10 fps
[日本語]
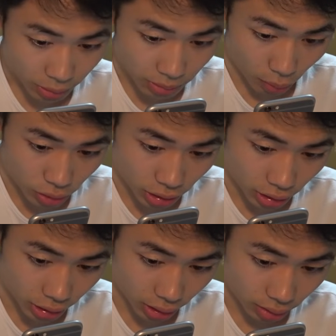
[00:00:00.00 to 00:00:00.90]
でも今押せ
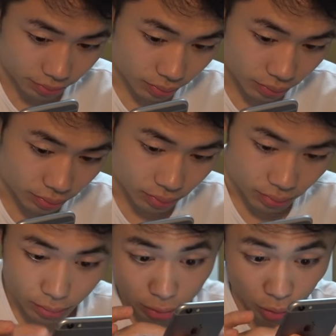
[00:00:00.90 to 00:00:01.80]
たね。
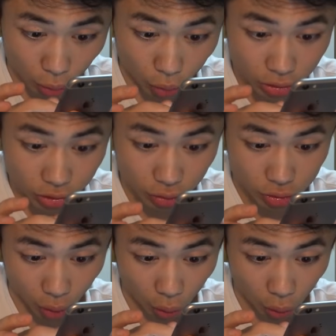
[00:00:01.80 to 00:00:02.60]
これ押すの超